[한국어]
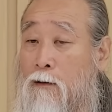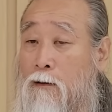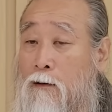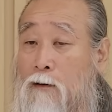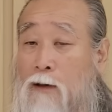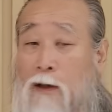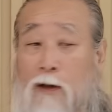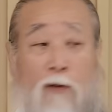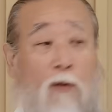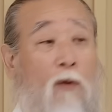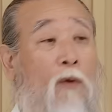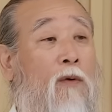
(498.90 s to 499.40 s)

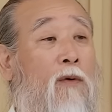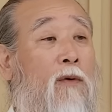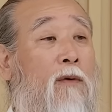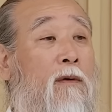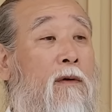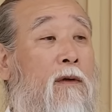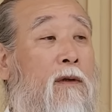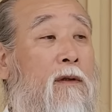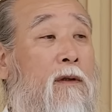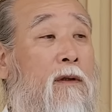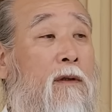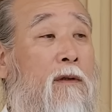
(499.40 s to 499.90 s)
근데 이런
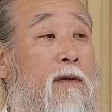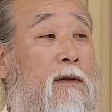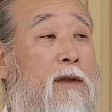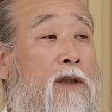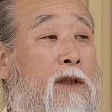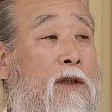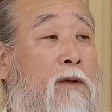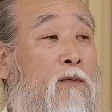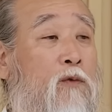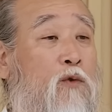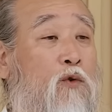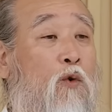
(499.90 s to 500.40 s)
것들을
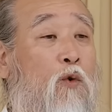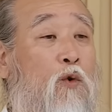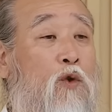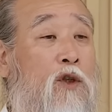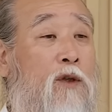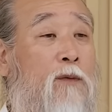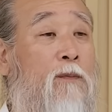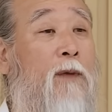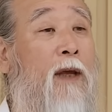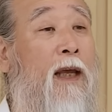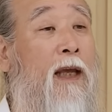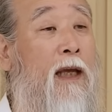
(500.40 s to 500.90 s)
지금
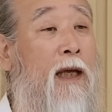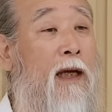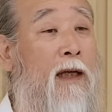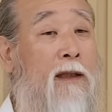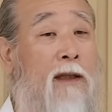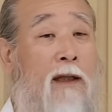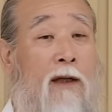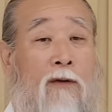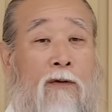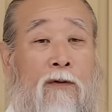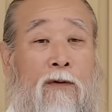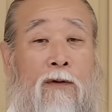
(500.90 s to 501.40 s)

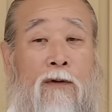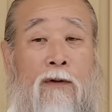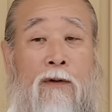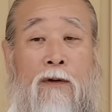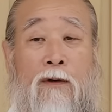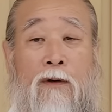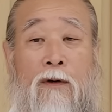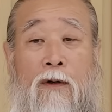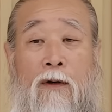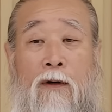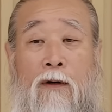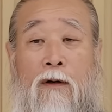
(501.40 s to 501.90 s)
조심해야
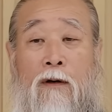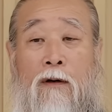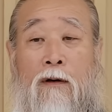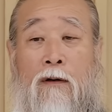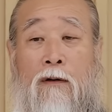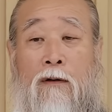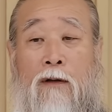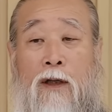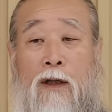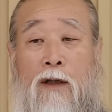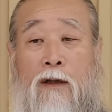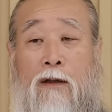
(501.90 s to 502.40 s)
되고
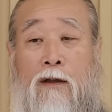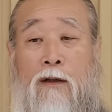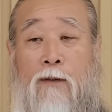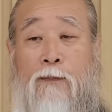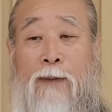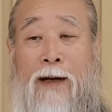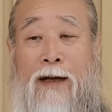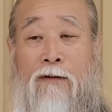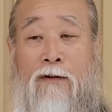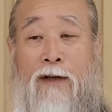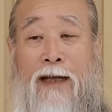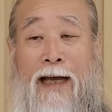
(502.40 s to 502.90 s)
어, 이런 걸
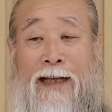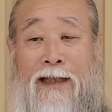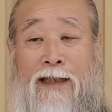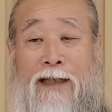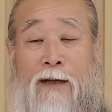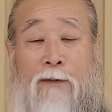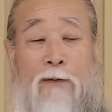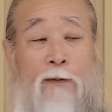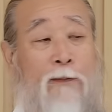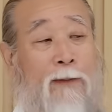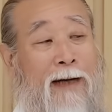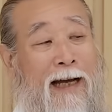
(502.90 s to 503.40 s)
바르게 안
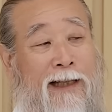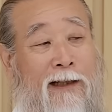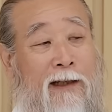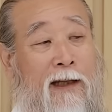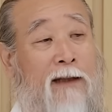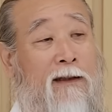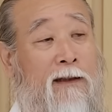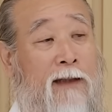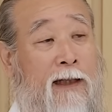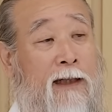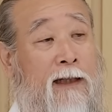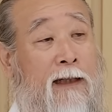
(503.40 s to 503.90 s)
잡으면 안
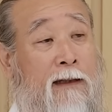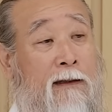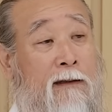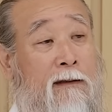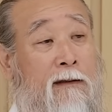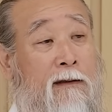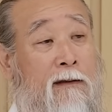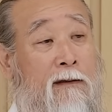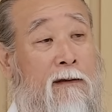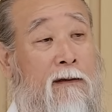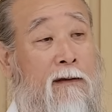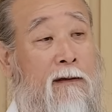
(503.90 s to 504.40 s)

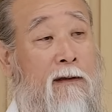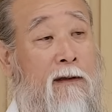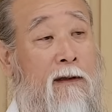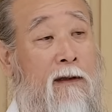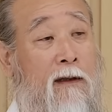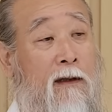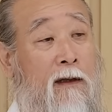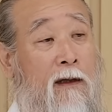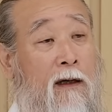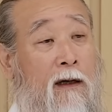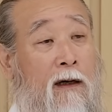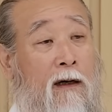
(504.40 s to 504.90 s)
된다라는 거죠.
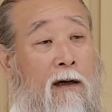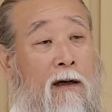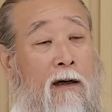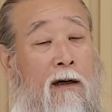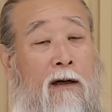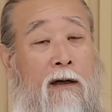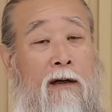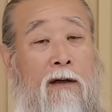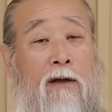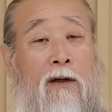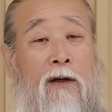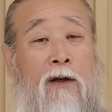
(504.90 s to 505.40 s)

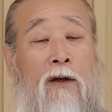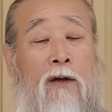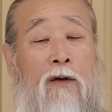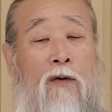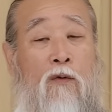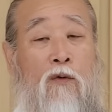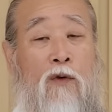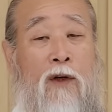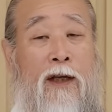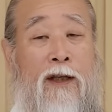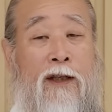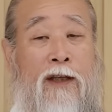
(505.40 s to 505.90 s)
어,
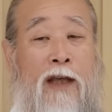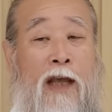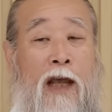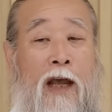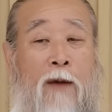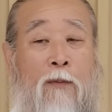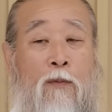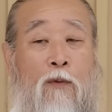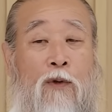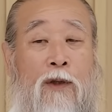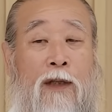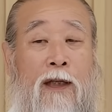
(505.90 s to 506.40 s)
우리
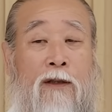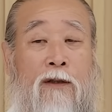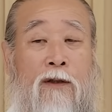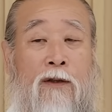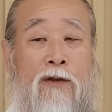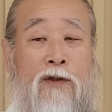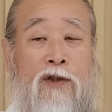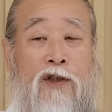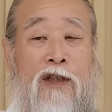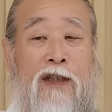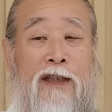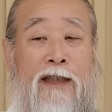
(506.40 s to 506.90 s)
개보다
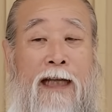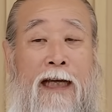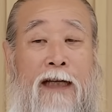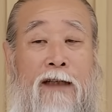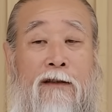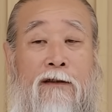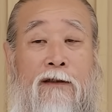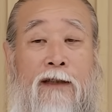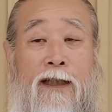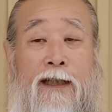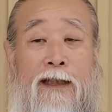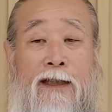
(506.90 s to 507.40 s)
더
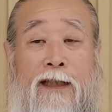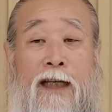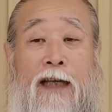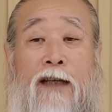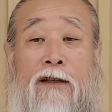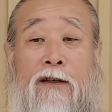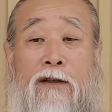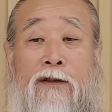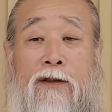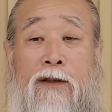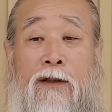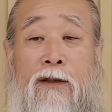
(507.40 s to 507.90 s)
신나는 일이
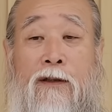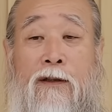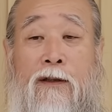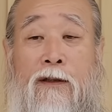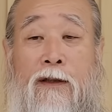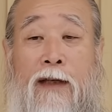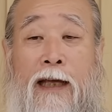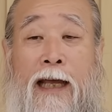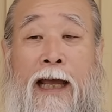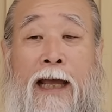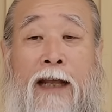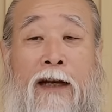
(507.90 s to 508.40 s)
생겨서
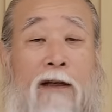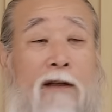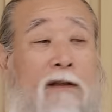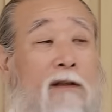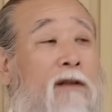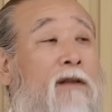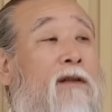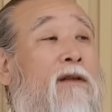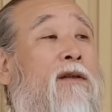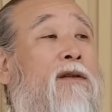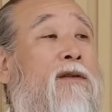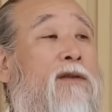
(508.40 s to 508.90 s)

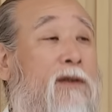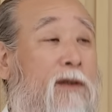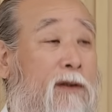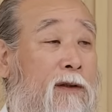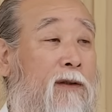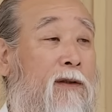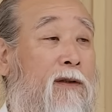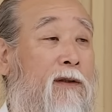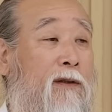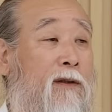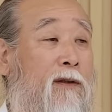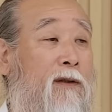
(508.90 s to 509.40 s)
애를 들어서
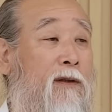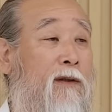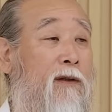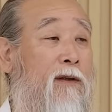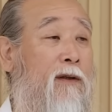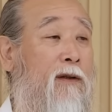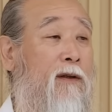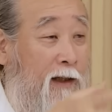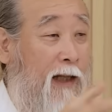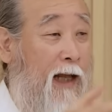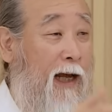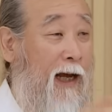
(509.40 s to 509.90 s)

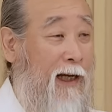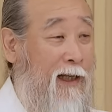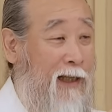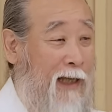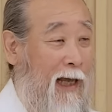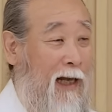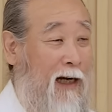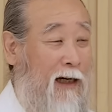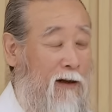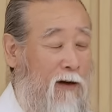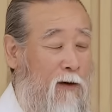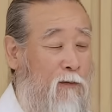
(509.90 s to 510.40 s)
내가
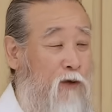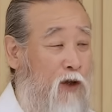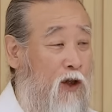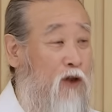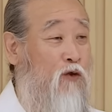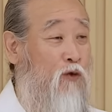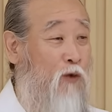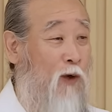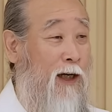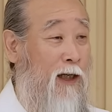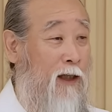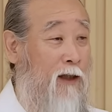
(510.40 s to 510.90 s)
개를
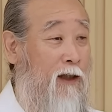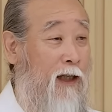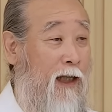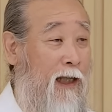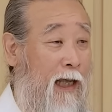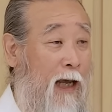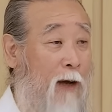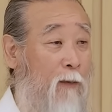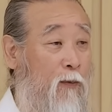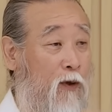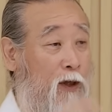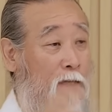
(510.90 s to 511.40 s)
엄청 좋아하는데
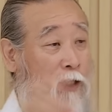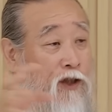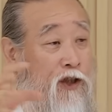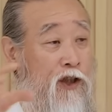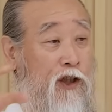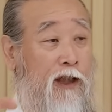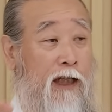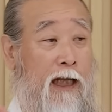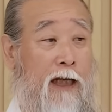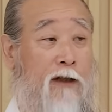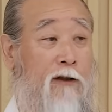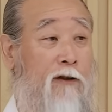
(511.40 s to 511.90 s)
개보다
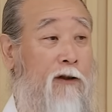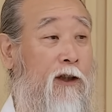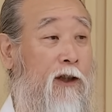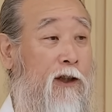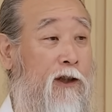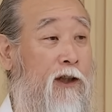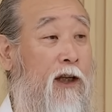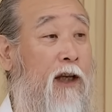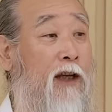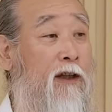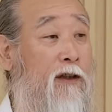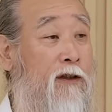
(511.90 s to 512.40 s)
신나는
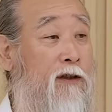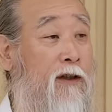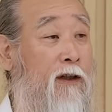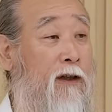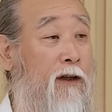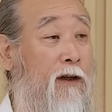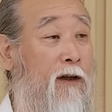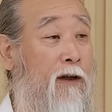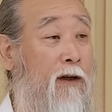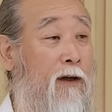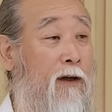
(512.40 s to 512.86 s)
일이 생겼어요.